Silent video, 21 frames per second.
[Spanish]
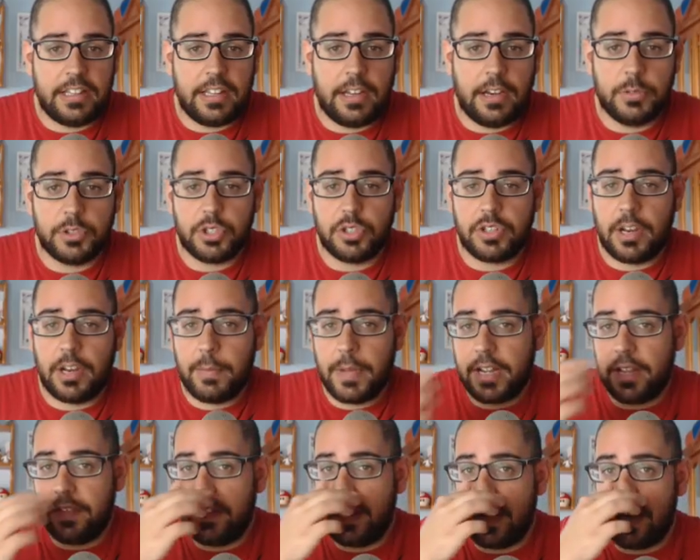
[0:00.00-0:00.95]
tenemos otra
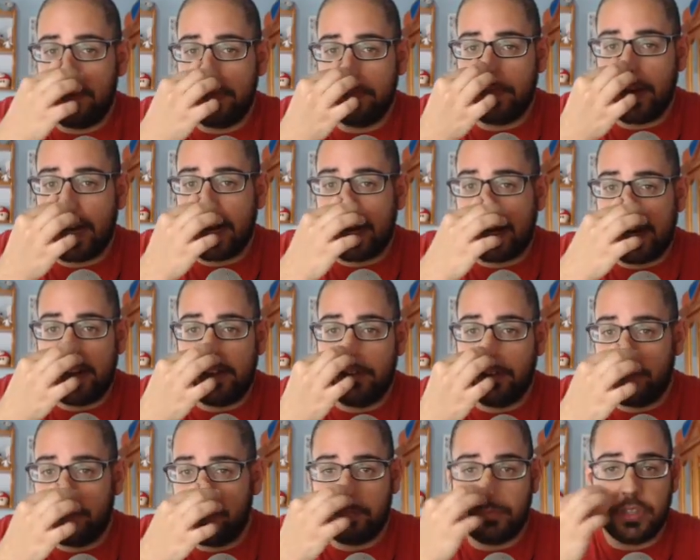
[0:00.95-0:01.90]
imagen de la misma
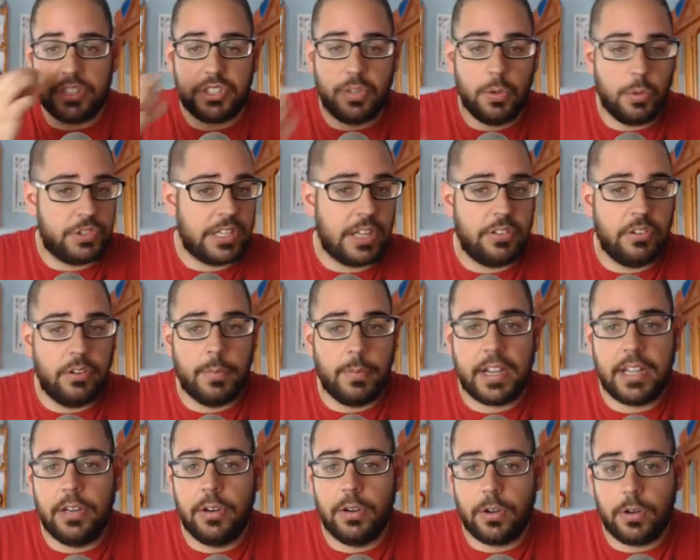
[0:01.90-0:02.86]
canario, pues luchando,
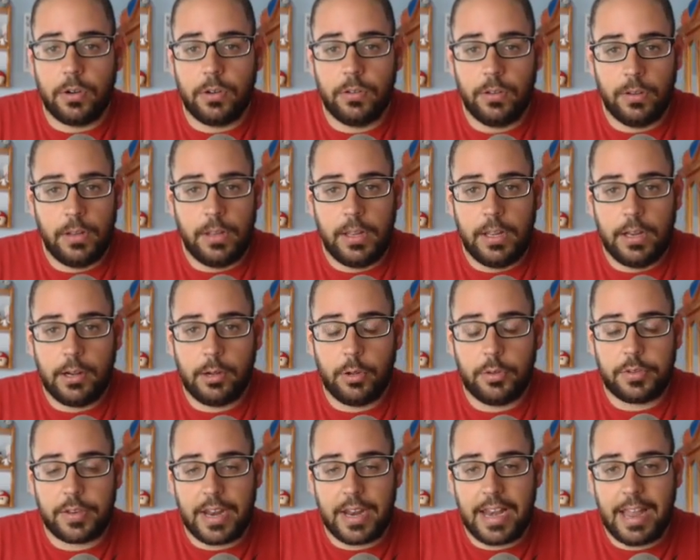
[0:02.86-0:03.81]
imagino, con,
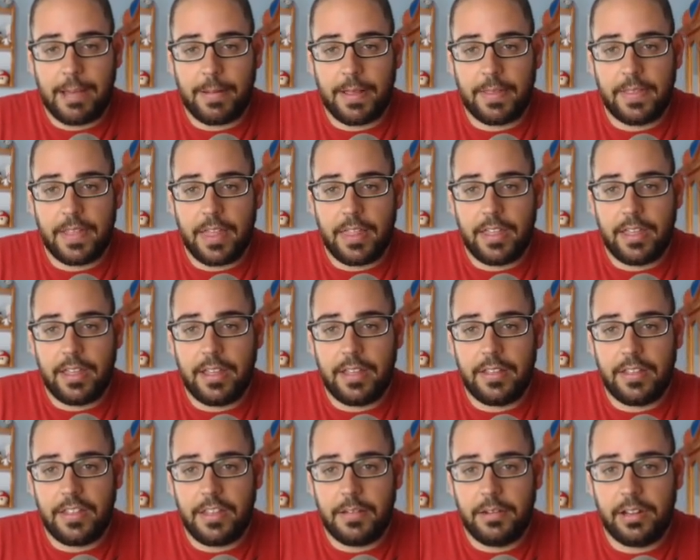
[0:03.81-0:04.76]
contra la banda
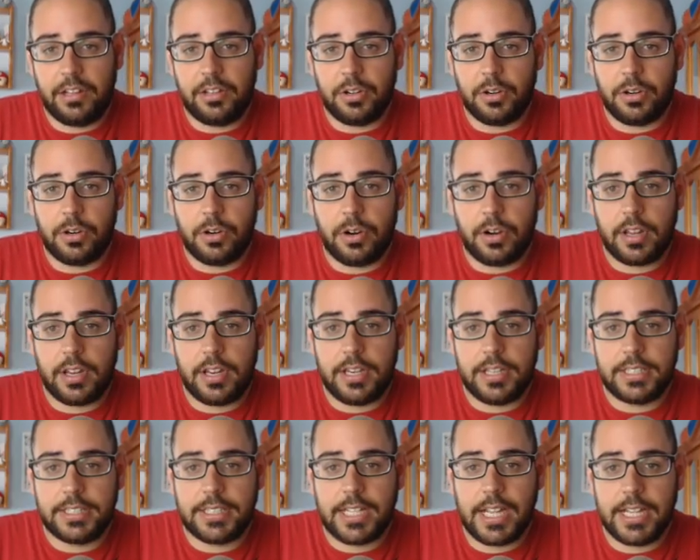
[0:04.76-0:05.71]
de, Víctor
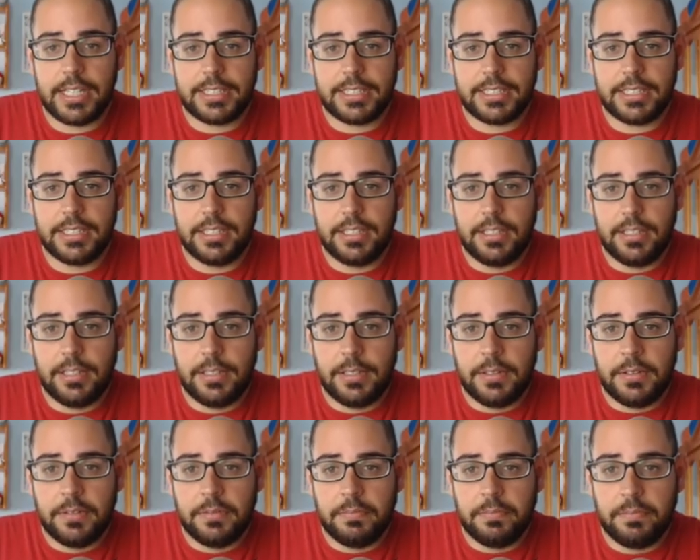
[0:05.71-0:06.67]
eh, Sass.
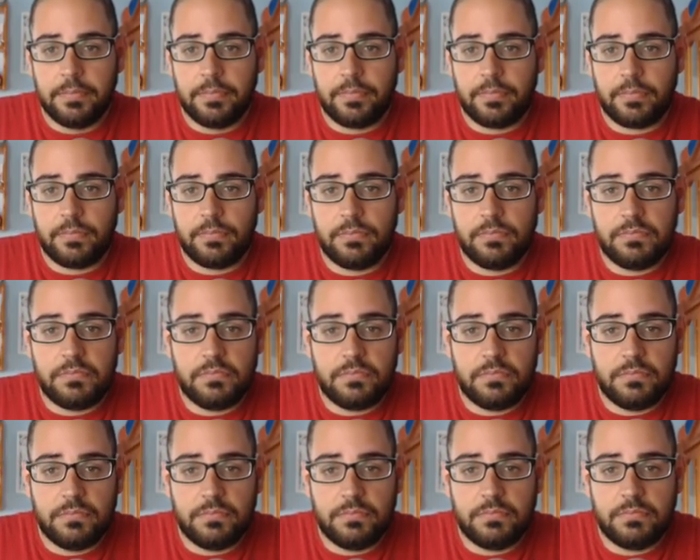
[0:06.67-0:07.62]

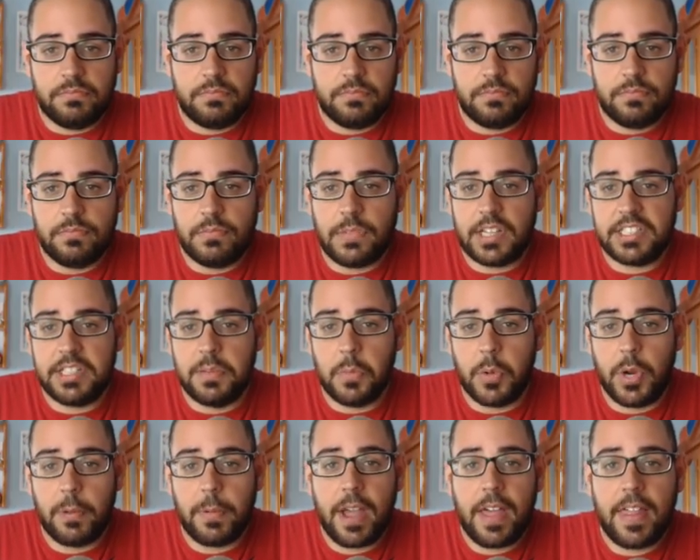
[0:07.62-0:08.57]
Mmm así
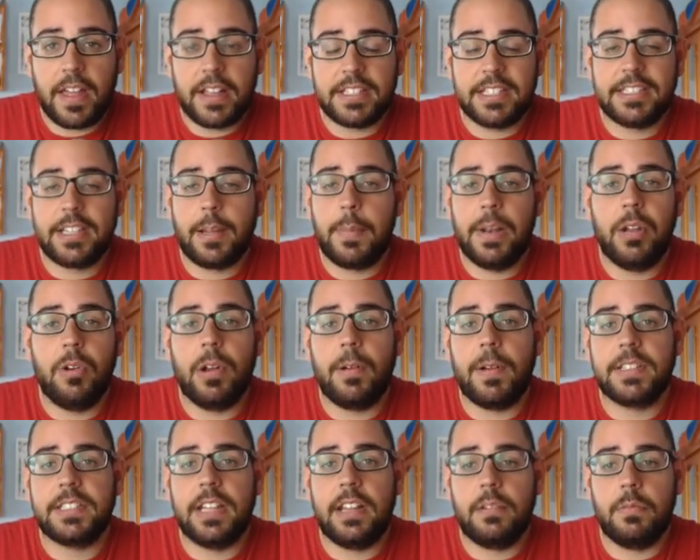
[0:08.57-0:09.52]
muy badas. Esta película va
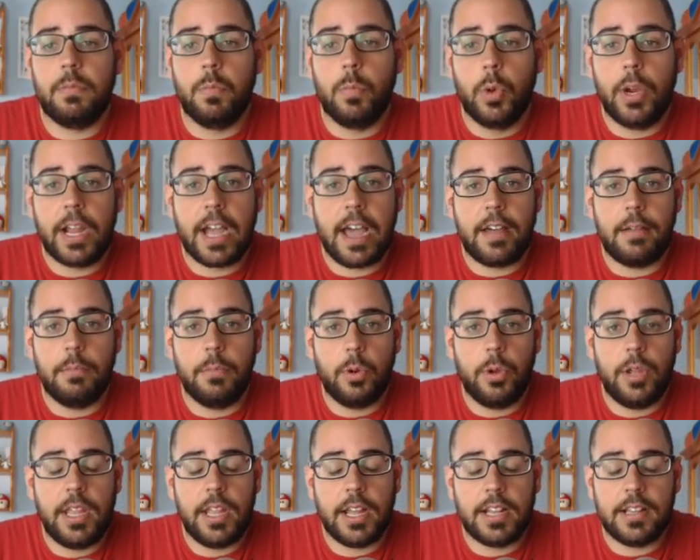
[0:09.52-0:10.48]
a ser muy,
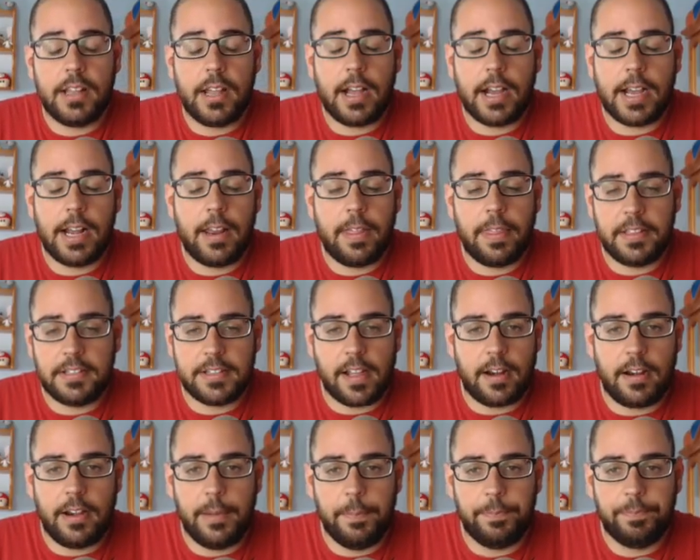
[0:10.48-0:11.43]
muy Ángeles de
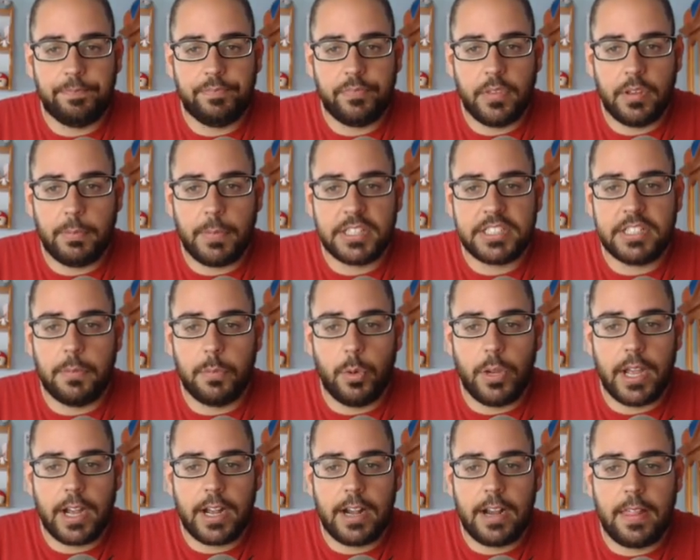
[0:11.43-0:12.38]
Charlie. Va a ser
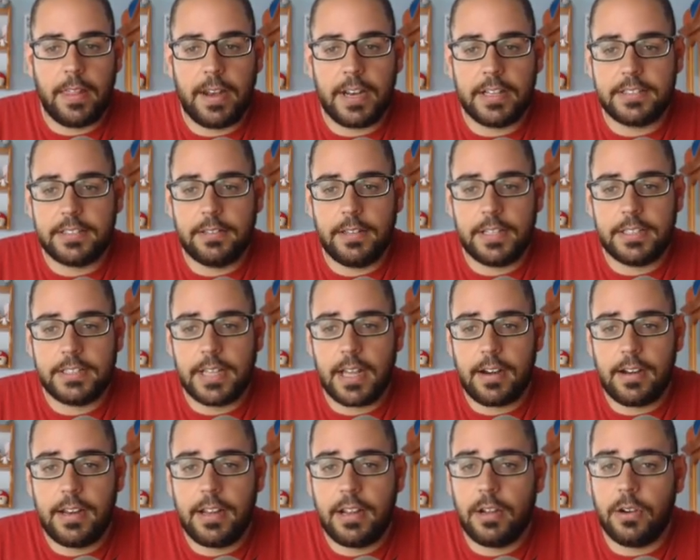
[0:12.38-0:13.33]
muy Ángeles de,
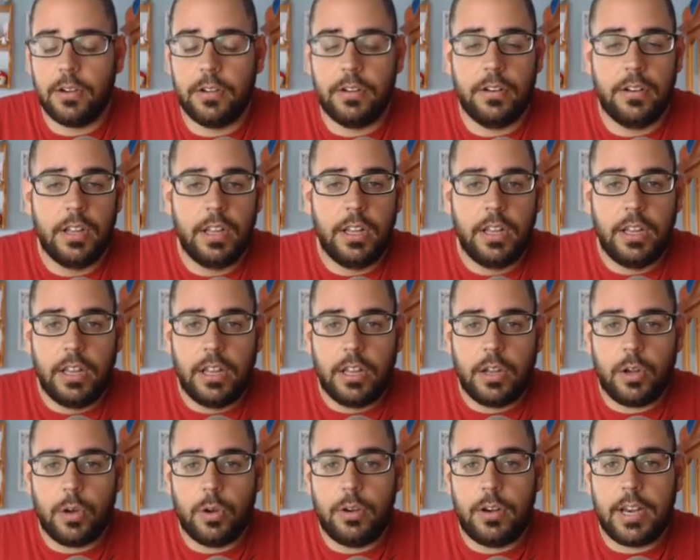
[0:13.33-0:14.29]
Charlie con,
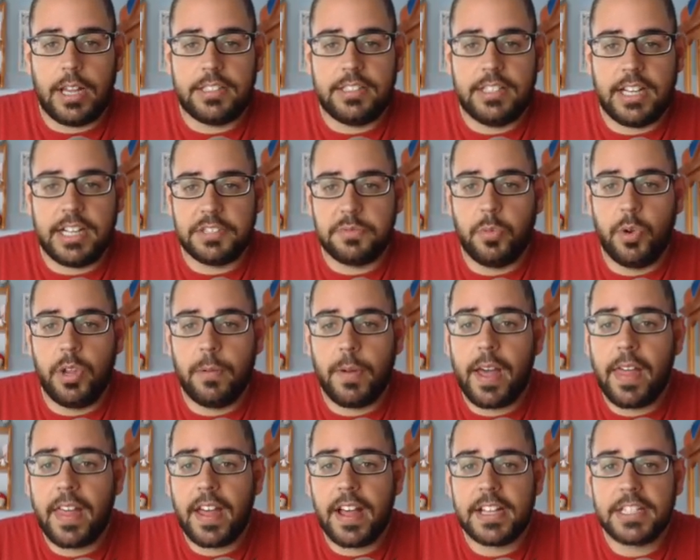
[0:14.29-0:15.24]
con las chicas muy
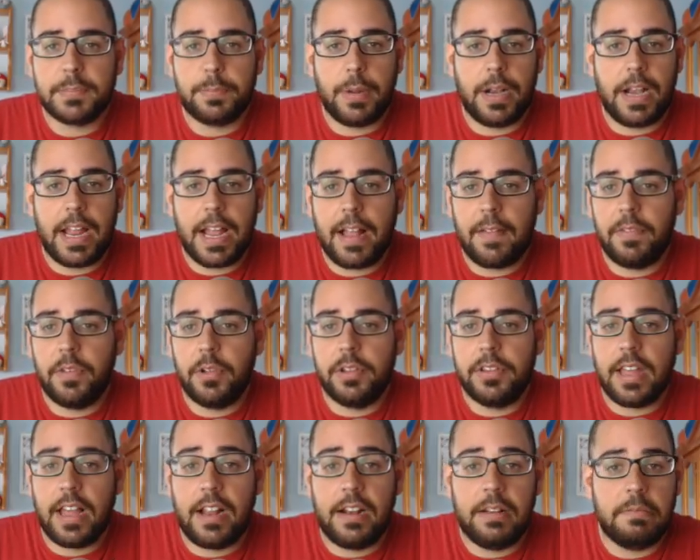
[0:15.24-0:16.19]
badas, peleando y
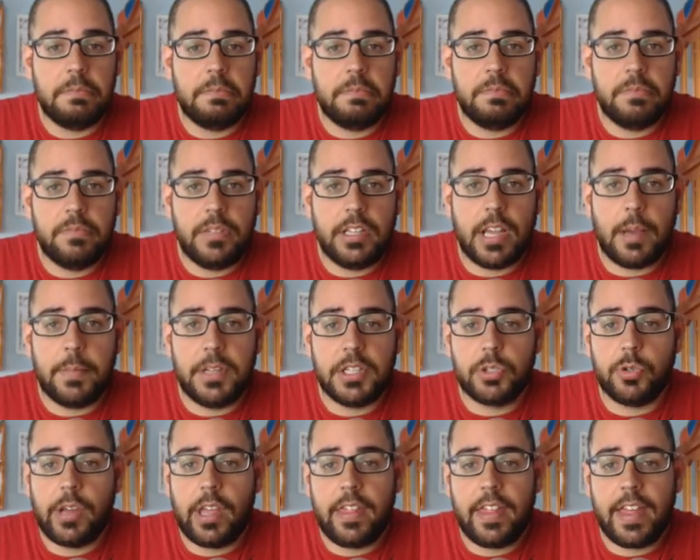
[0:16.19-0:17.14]
tal. Y a mí es
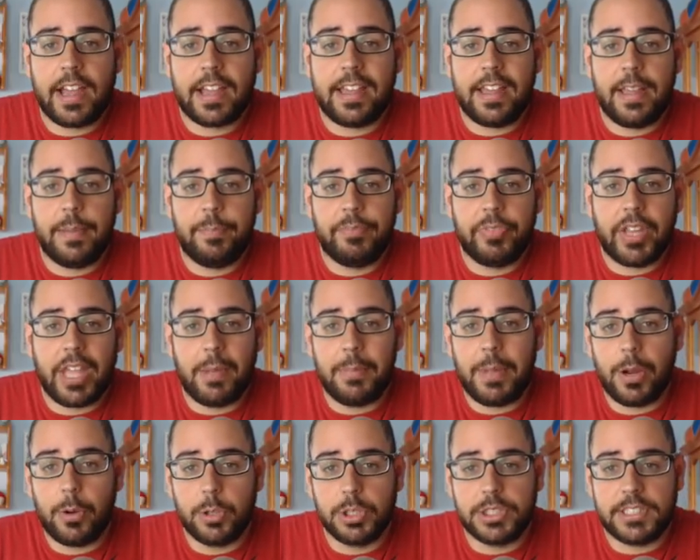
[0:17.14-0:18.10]
una idea que,
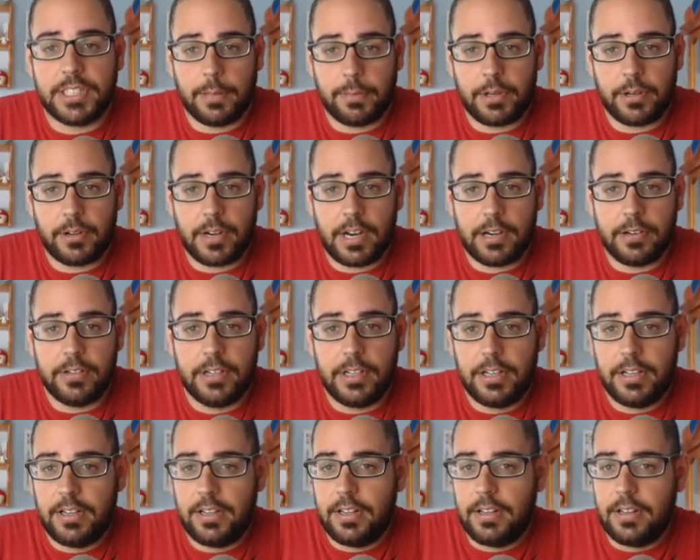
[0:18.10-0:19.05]
me gusta, pero claro,
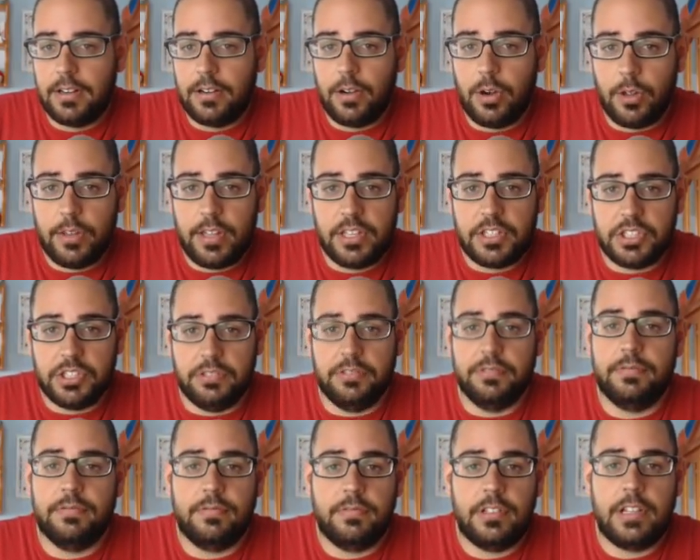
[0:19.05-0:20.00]
lo dicho.
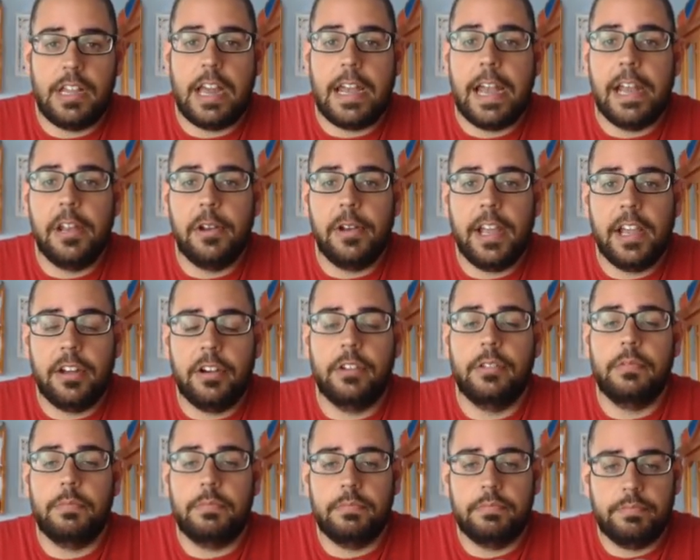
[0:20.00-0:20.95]
¿Canario
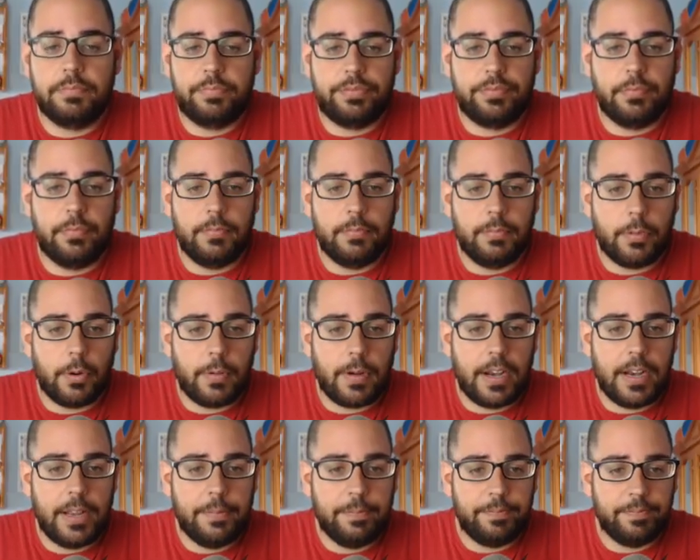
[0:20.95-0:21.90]
negro? pues
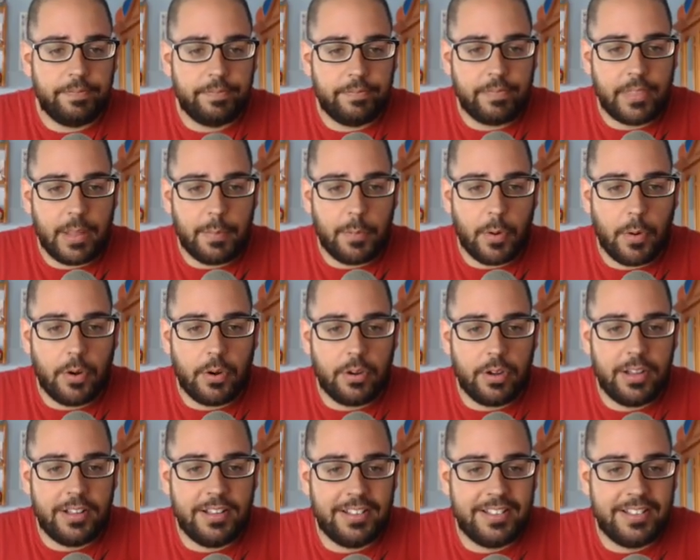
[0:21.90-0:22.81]
vale. Pues,